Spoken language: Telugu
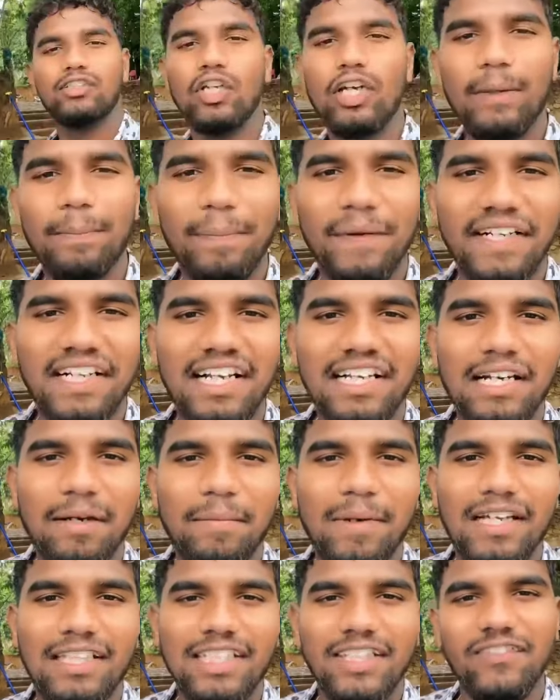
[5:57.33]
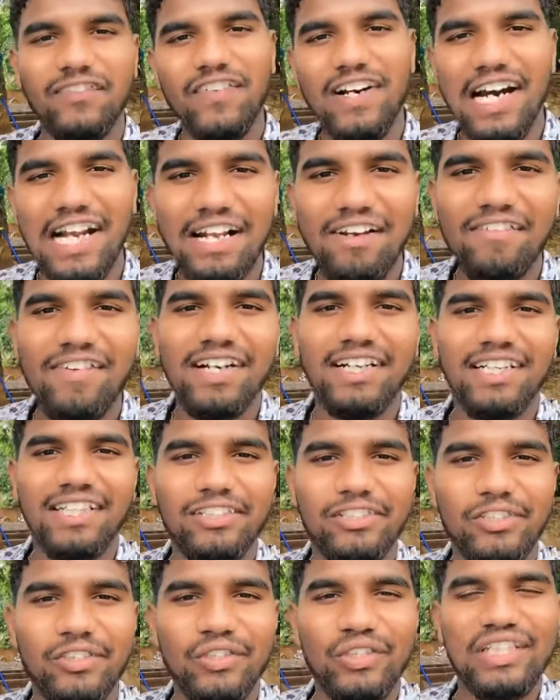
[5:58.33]
సో ఇప్పటిదాకా మాత్రం వాన
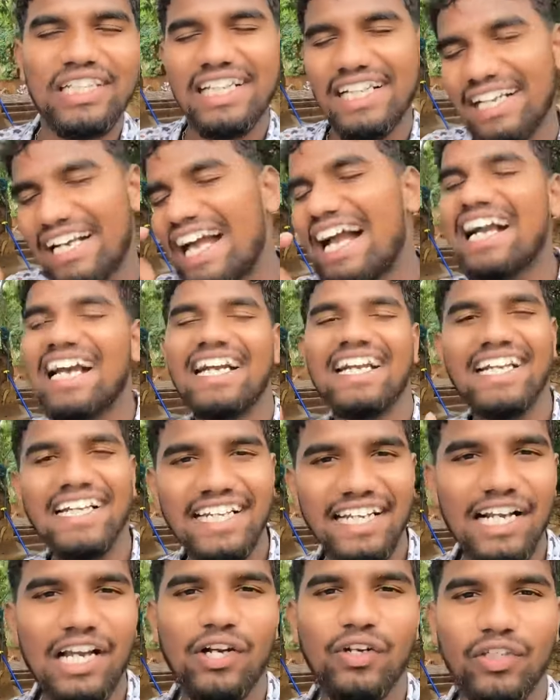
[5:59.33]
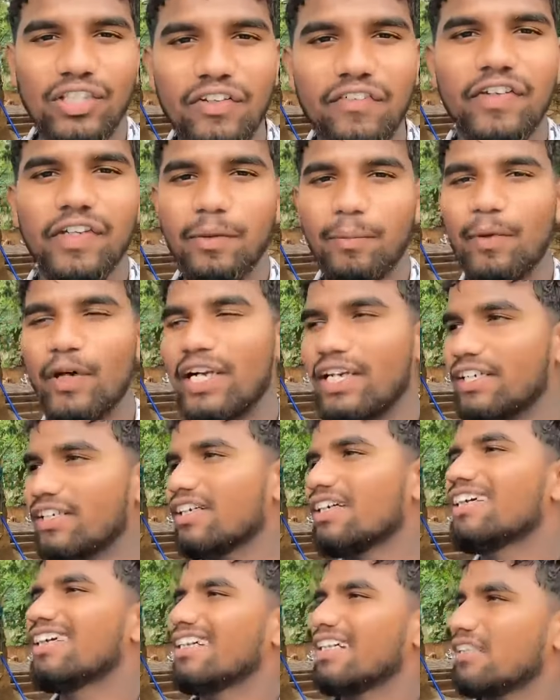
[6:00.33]
పడ్డది చూడు కిరాక్ అంటే కిరాక్ ఉంది వ్యూ పాయింట్
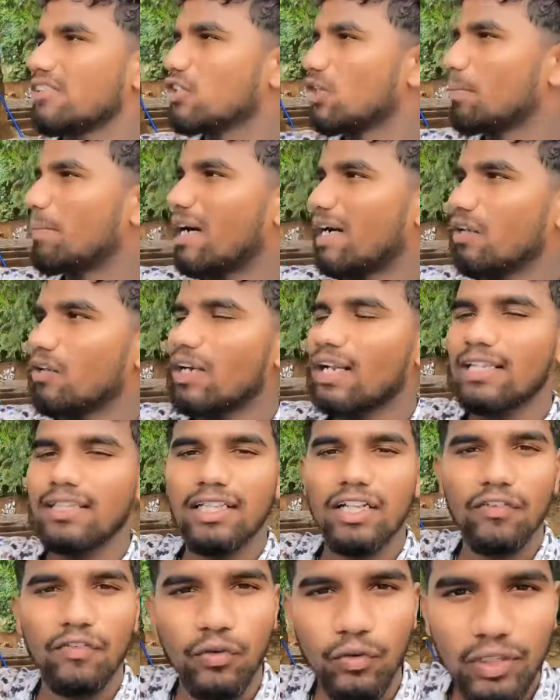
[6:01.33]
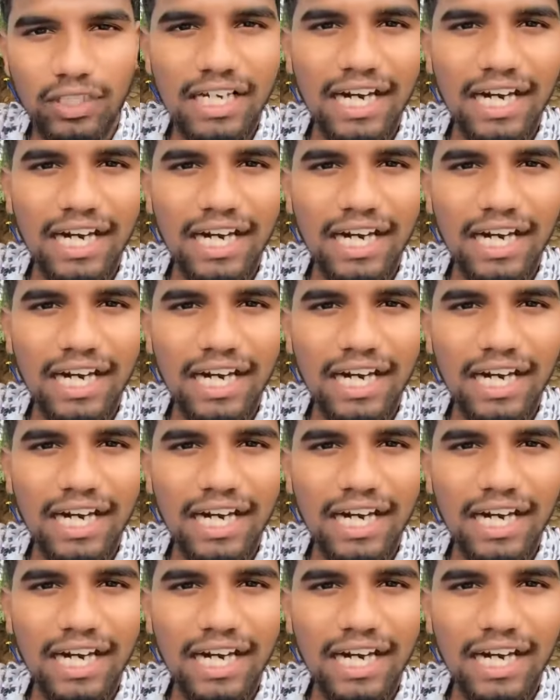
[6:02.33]
సో మన వాళ్ళందరూ ఫుడ్